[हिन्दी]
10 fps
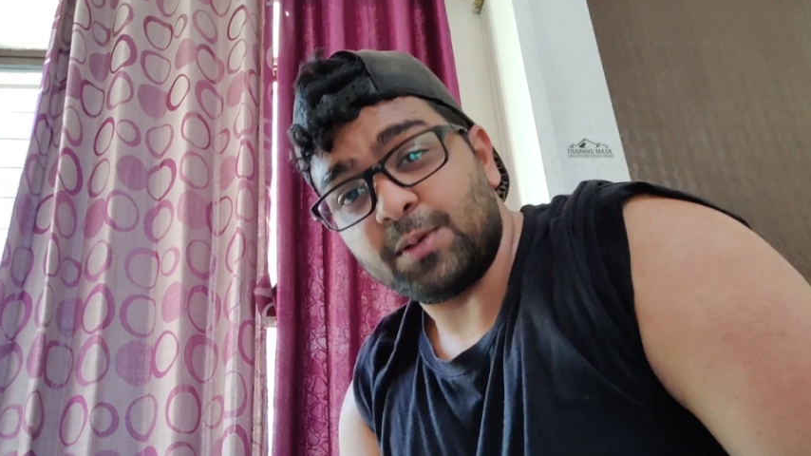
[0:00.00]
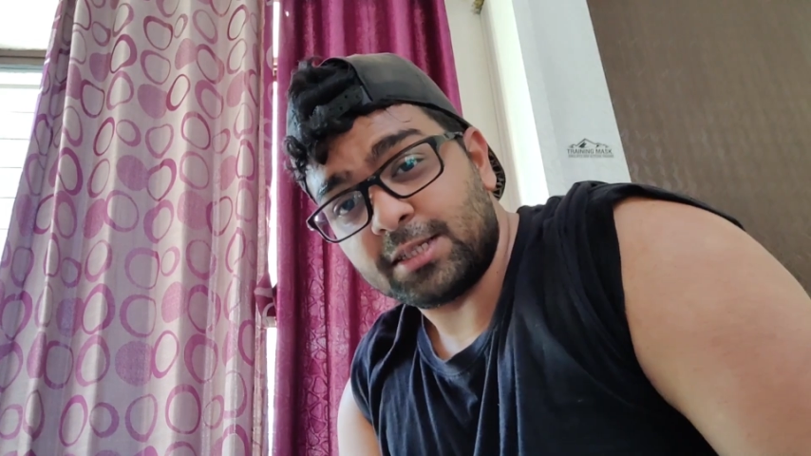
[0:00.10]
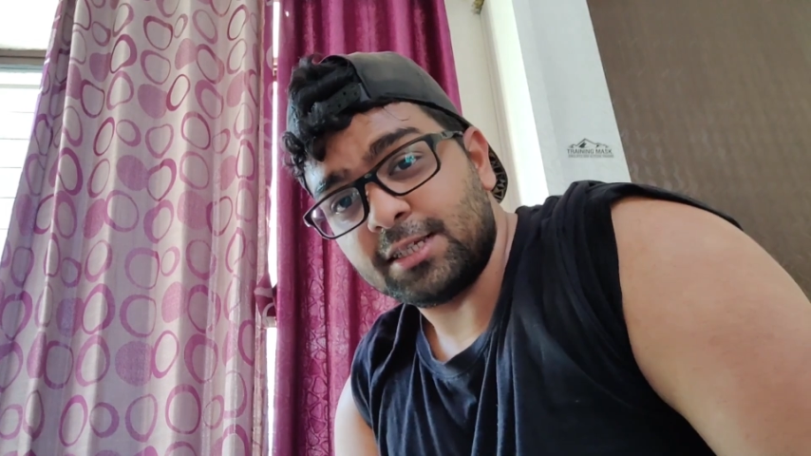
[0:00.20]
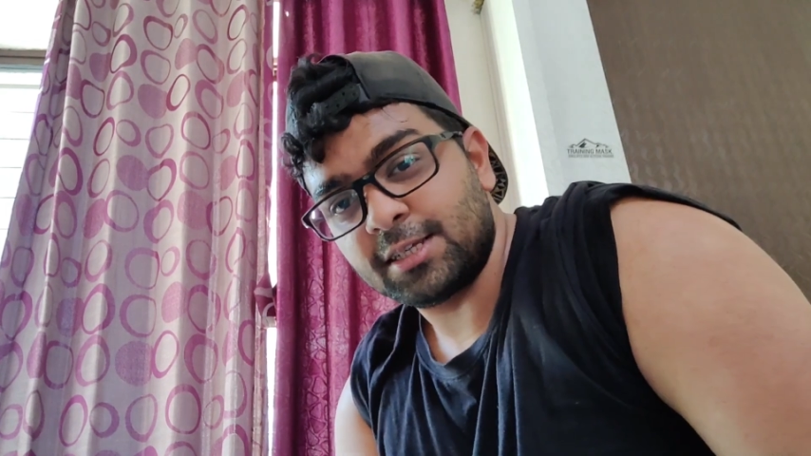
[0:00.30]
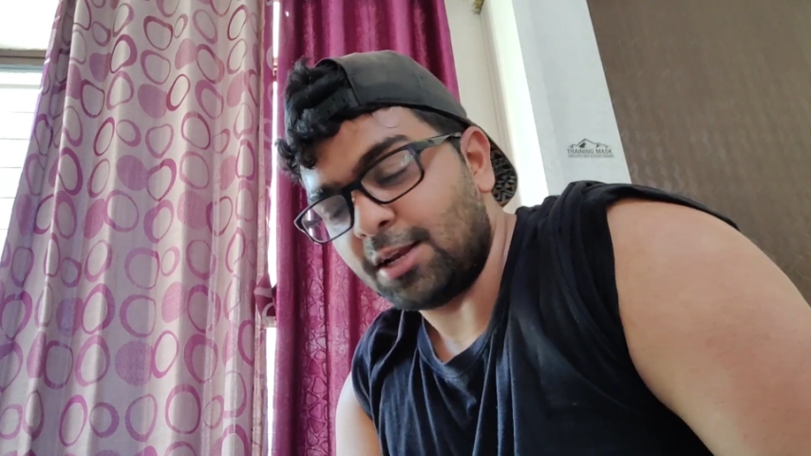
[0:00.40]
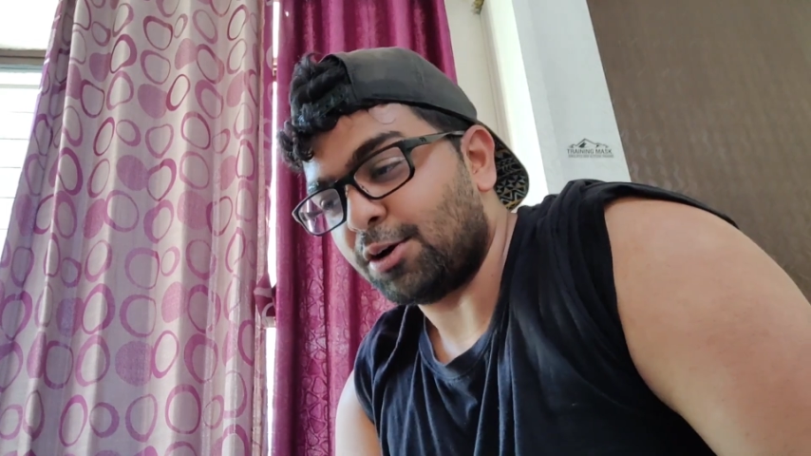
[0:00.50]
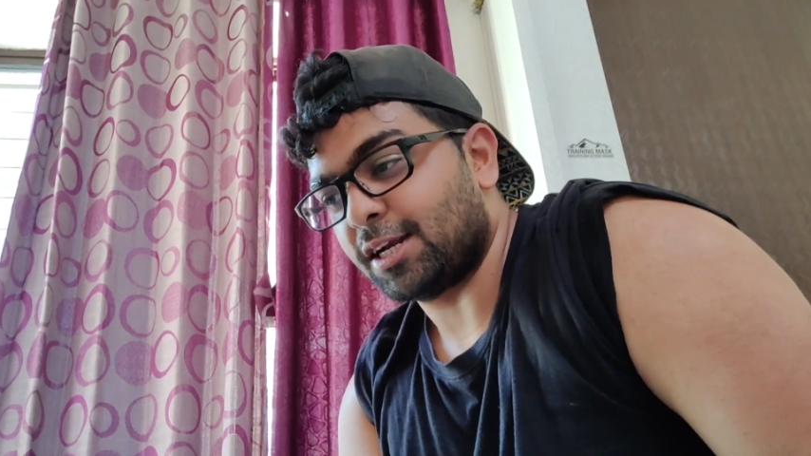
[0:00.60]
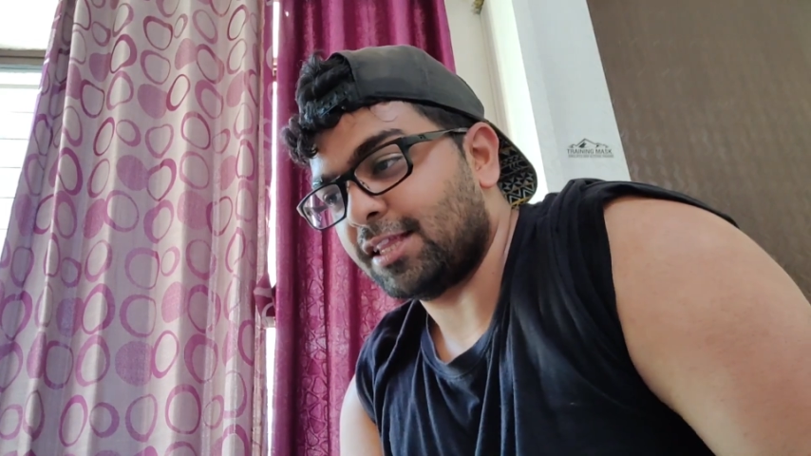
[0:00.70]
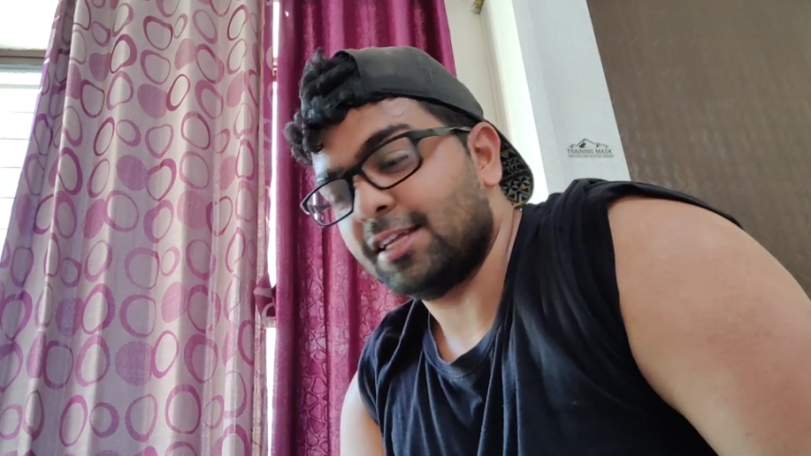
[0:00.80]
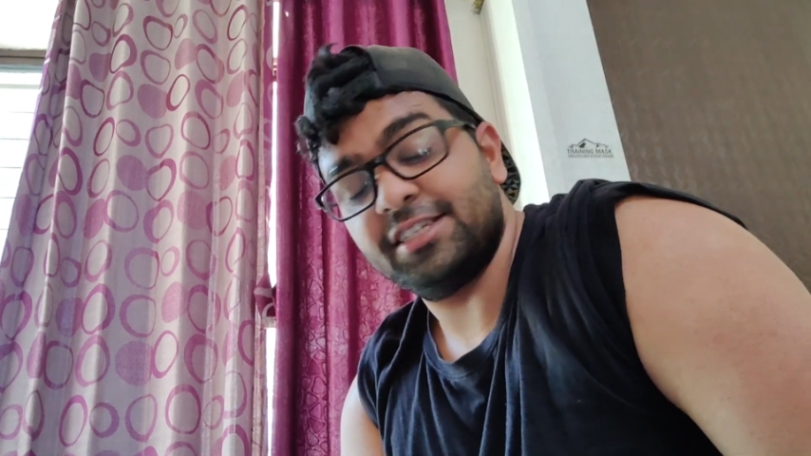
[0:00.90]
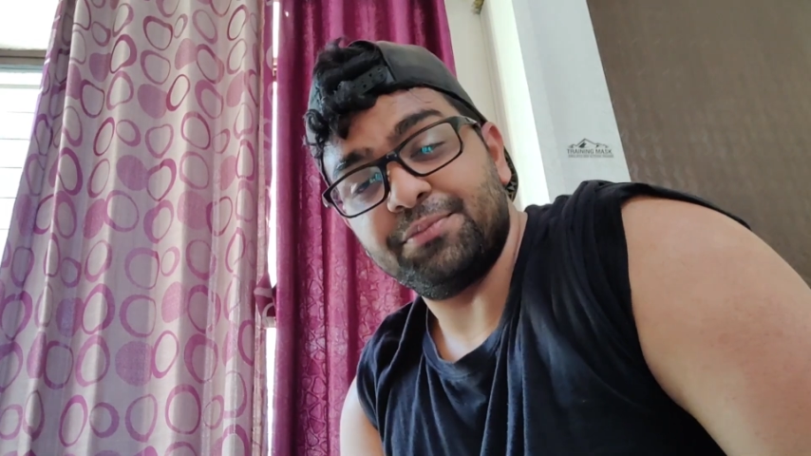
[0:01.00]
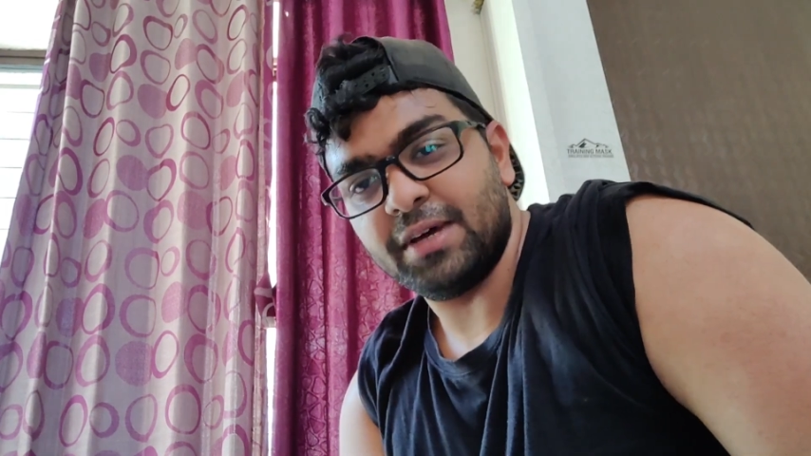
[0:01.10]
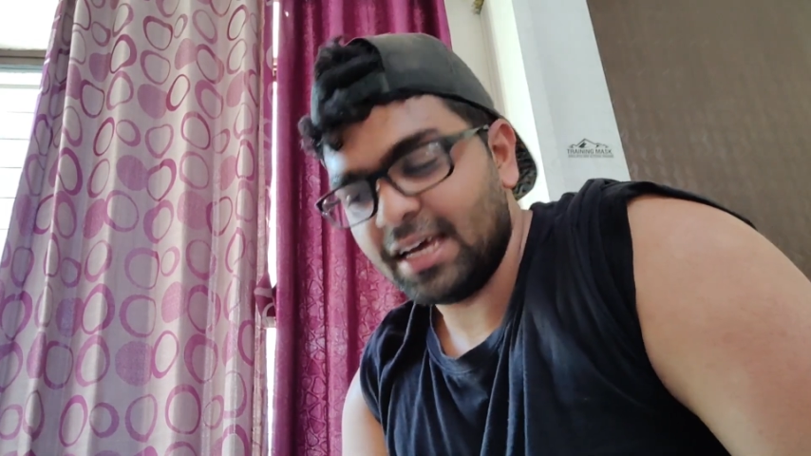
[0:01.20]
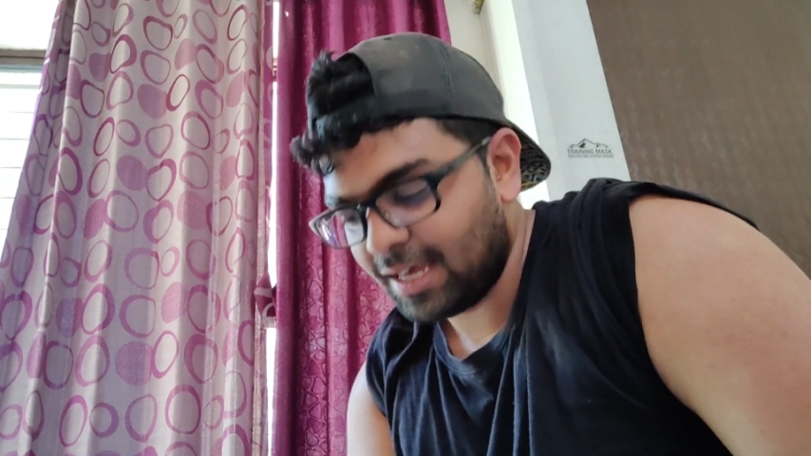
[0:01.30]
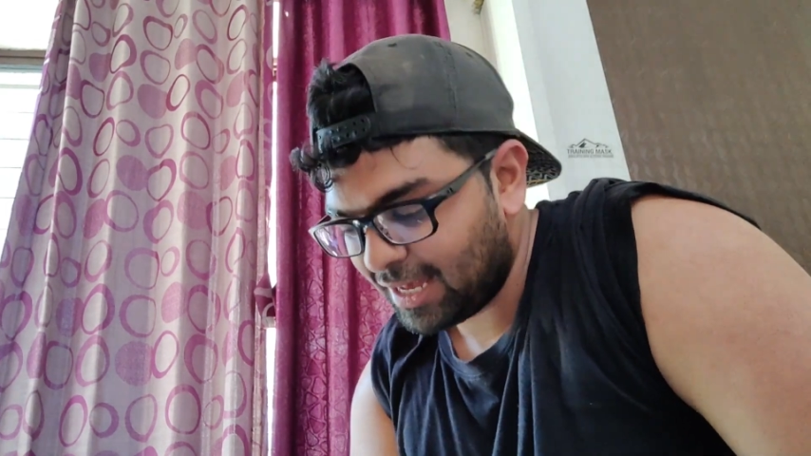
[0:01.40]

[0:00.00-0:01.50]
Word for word: पच्चीस किलो उठा रहा था जिम में